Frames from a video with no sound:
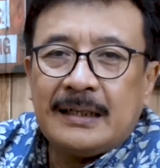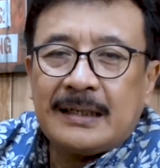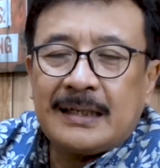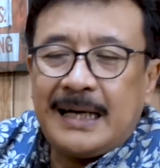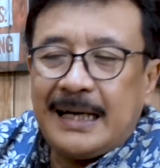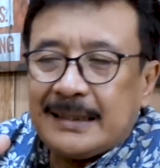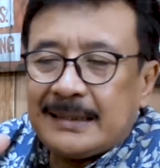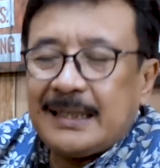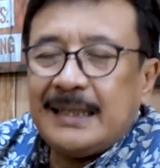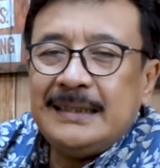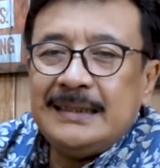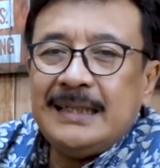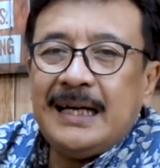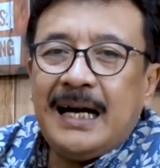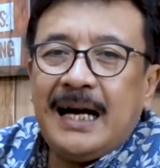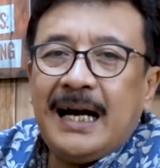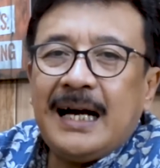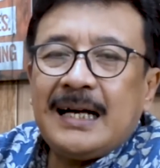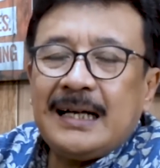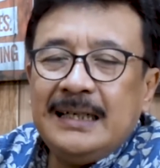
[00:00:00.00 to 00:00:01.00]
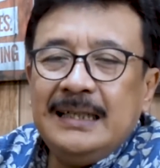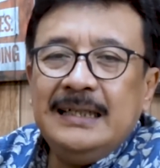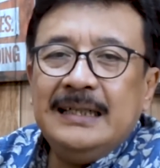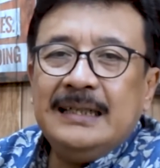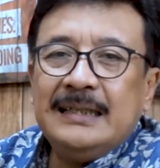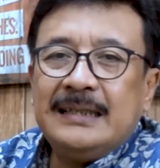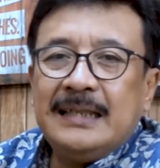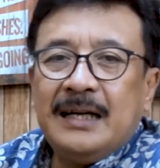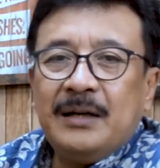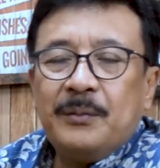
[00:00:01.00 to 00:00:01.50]
Katanya
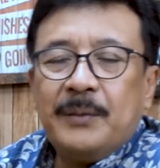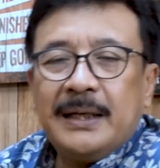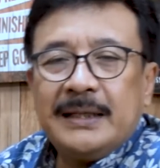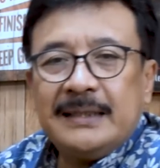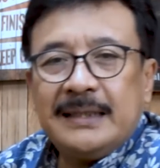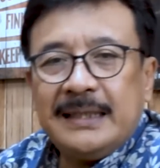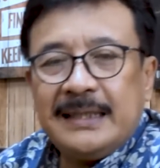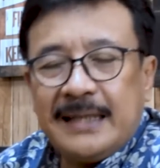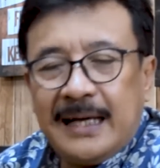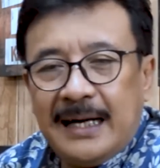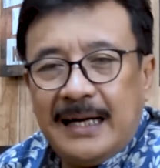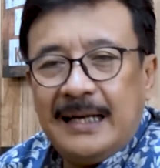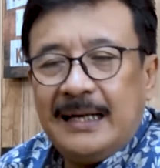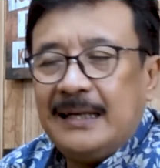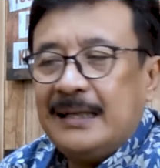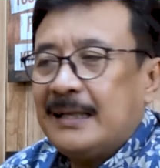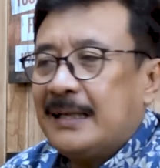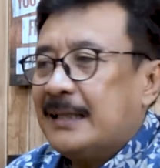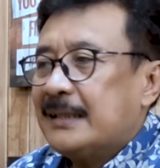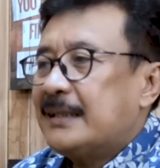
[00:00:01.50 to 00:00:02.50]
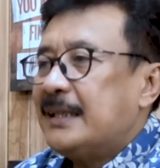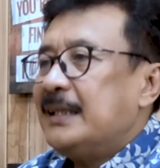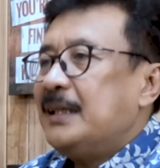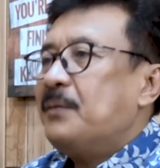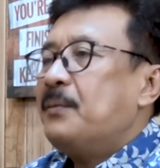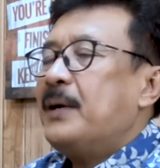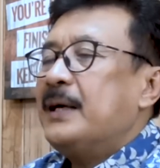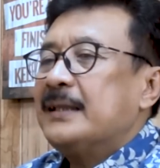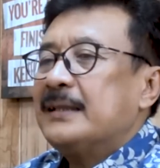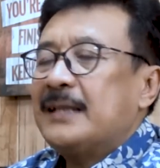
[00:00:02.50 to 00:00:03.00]
ahli telematika,
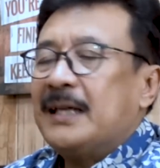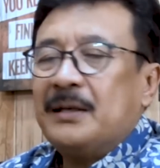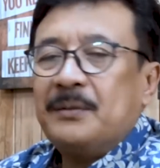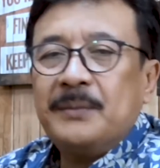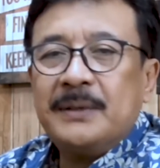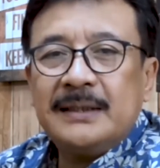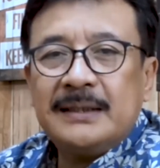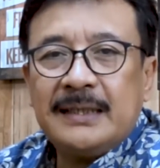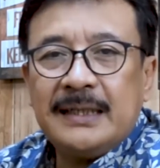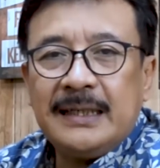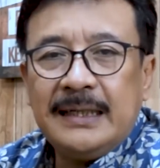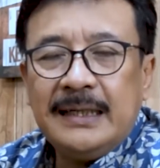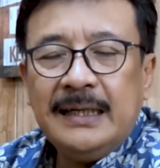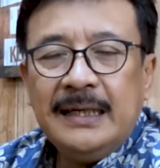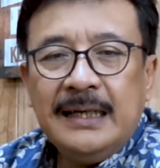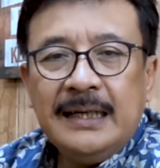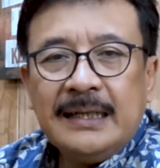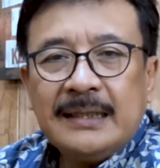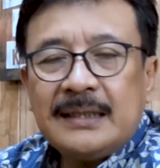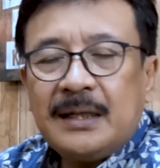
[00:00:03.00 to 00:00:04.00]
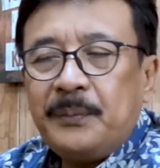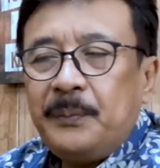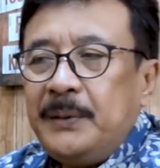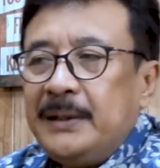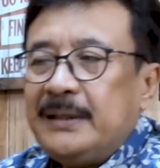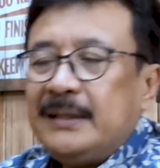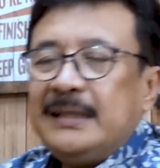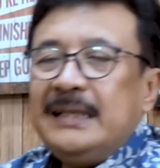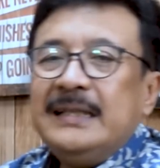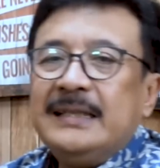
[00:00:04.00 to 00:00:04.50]
katanya mantan menteri,
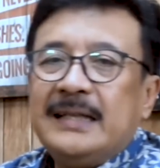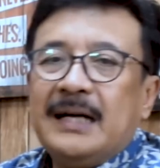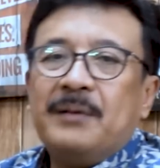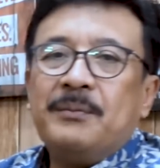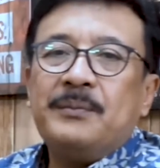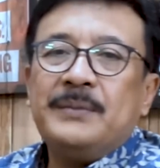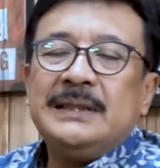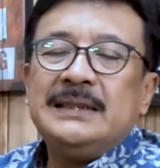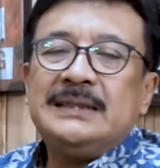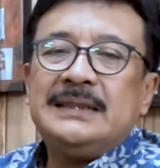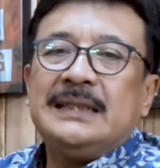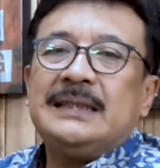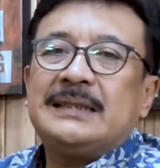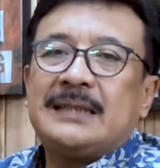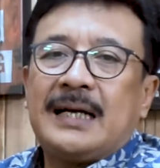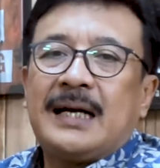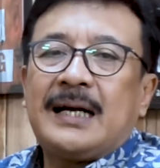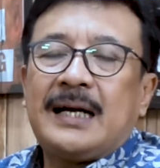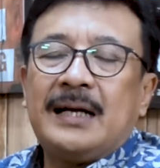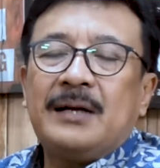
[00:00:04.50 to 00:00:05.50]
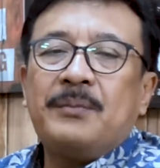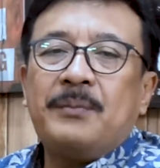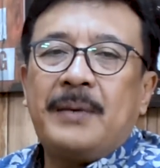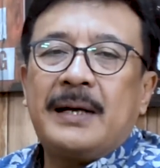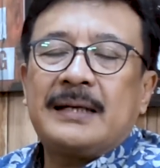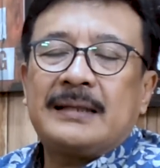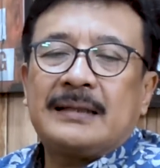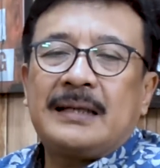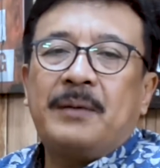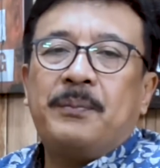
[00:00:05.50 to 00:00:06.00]
tapi tidak mencitrakan
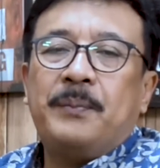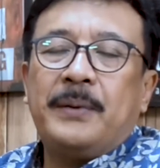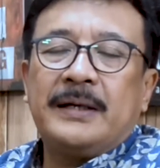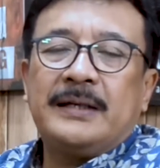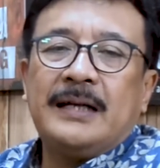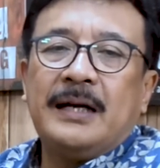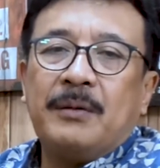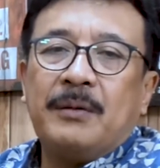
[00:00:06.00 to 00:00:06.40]
martabat